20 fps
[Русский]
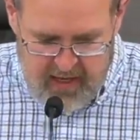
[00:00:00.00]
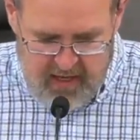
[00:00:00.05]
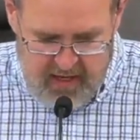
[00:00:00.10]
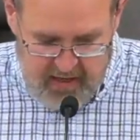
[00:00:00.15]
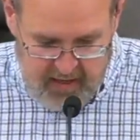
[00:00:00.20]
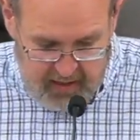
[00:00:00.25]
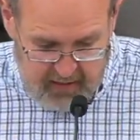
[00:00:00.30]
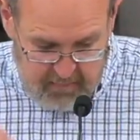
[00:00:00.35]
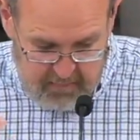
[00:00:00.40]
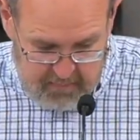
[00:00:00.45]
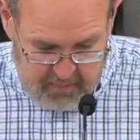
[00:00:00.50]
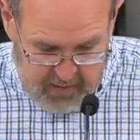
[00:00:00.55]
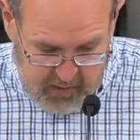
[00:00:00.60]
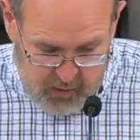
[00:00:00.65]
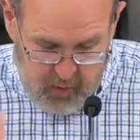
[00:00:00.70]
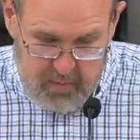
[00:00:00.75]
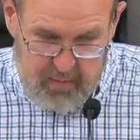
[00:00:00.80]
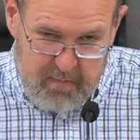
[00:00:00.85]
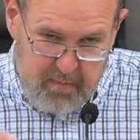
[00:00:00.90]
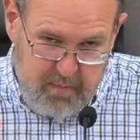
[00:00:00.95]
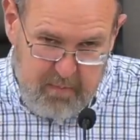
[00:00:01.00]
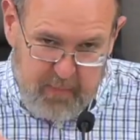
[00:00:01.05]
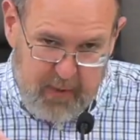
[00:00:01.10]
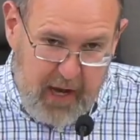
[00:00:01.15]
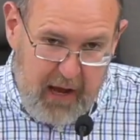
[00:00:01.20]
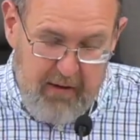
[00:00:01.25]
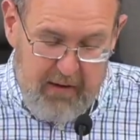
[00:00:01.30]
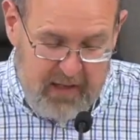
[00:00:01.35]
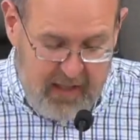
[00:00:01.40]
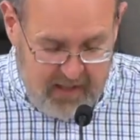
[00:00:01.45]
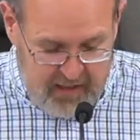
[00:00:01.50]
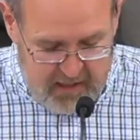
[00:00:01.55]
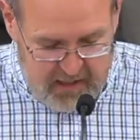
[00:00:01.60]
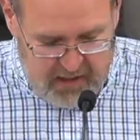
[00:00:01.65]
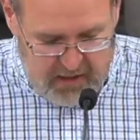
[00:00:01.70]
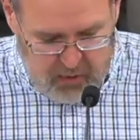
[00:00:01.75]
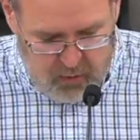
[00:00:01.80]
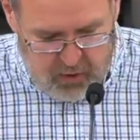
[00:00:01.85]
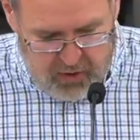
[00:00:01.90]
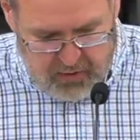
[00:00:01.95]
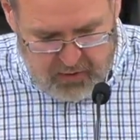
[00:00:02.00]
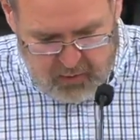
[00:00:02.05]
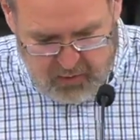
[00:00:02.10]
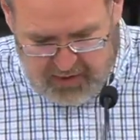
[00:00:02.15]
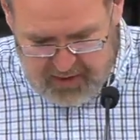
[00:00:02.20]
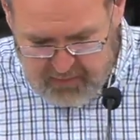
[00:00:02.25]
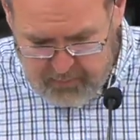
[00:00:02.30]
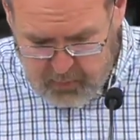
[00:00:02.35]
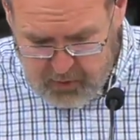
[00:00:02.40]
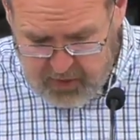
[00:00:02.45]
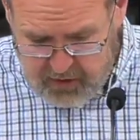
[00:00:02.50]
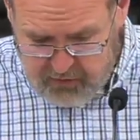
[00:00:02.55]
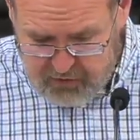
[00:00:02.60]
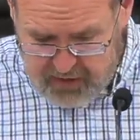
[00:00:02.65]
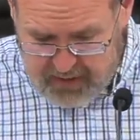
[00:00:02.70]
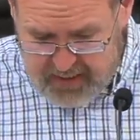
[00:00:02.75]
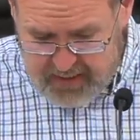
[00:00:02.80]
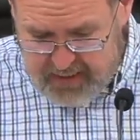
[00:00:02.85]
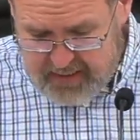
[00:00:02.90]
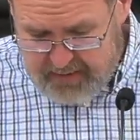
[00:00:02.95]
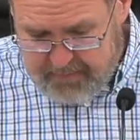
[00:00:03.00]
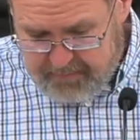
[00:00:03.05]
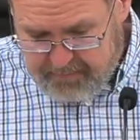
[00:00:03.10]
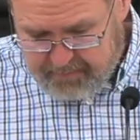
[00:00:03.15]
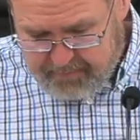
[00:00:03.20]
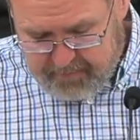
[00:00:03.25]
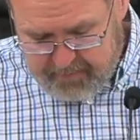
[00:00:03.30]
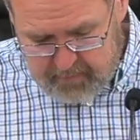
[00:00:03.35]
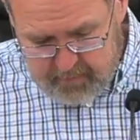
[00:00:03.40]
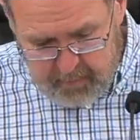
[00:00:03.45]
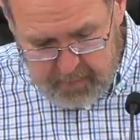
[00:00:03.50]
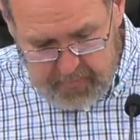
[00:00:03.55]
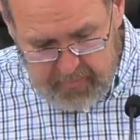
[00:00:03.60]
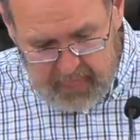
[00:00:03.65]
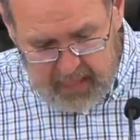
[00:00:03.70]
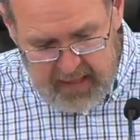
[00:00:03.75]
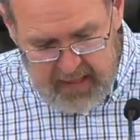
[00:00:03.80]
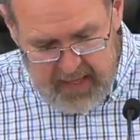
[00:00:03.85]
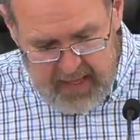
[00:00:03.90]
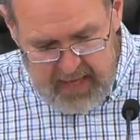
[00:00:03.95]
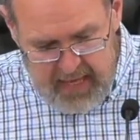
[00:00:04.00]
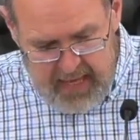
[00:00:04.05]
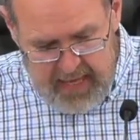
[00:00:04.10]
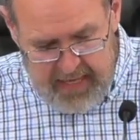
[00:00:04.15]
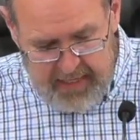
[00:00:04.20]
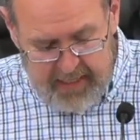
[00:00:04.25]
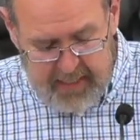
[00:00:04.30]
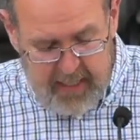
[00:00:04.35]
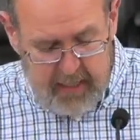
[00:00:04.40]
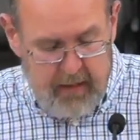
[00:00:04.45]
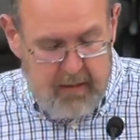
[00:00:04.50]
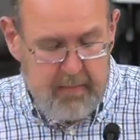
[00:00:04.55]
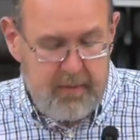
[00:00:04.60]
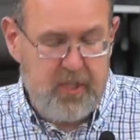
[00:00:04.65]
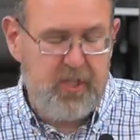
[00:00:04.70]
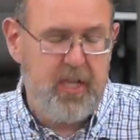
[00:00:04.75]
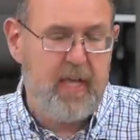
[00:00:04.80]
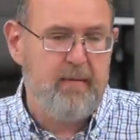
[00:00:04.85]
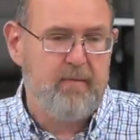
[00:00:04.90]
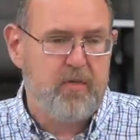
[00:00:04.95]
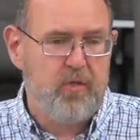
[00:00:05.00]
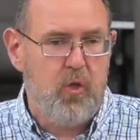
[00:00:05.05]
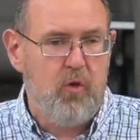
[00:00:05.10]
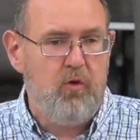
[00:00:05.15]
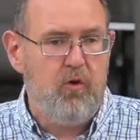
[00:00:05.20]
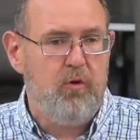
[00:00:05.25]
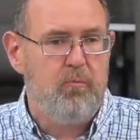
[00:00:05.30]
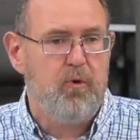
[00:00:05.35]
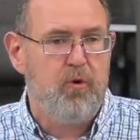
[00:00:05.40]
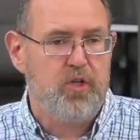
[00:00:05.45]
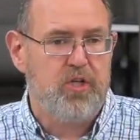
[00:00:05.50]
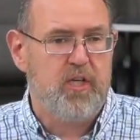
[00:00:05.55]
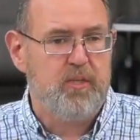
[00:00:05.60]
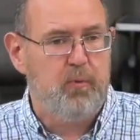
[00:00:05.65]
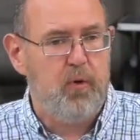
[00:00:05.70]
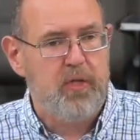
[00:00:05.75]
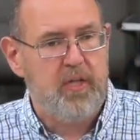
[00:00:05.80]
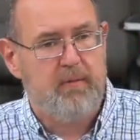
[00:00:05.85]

И такой правильный настрой у нас будет в жизни. И когда мы читаем Слово Божье, Господь